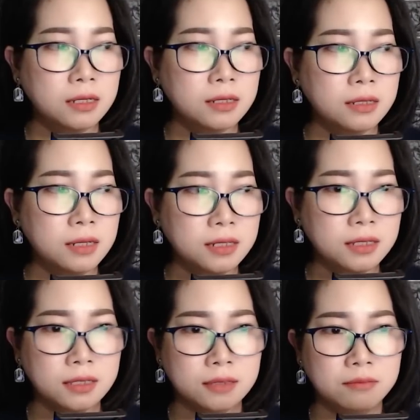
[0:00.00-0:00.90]

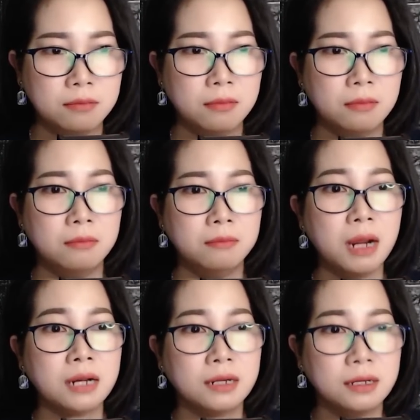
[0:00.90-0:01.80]
Lương
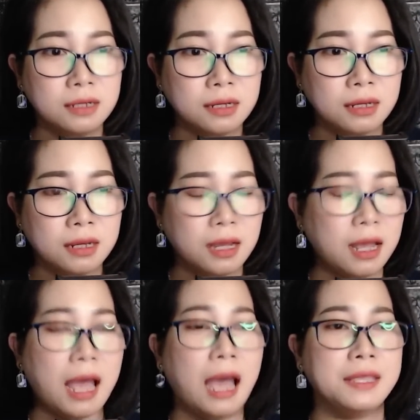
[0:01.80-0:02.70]
bất lương
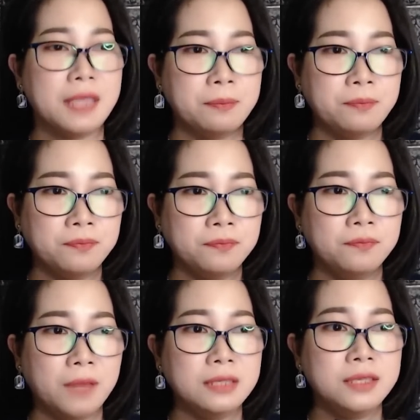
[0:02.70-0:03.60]
à nhầm
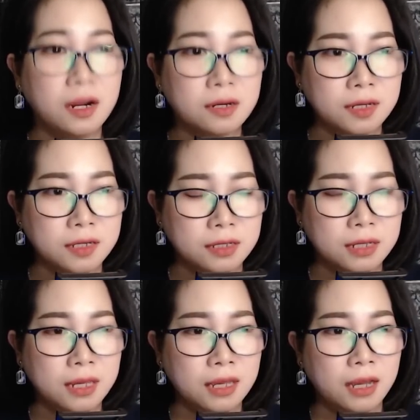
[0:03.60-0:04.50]
à, Nhất Lương
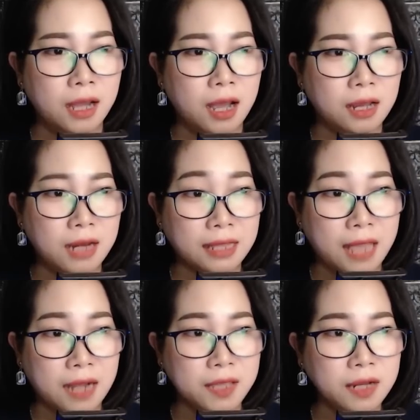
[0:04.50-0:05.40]
à, là
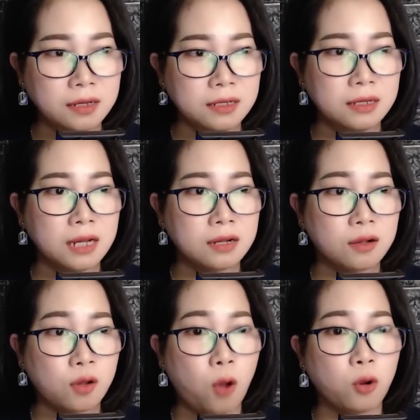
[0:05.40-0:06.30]
thằng Nhất Lương à,
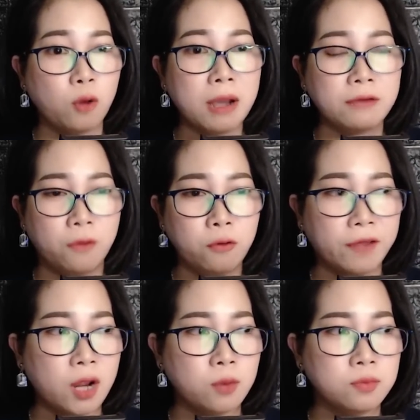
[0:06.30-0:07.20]
còn có bác Phủ phải không?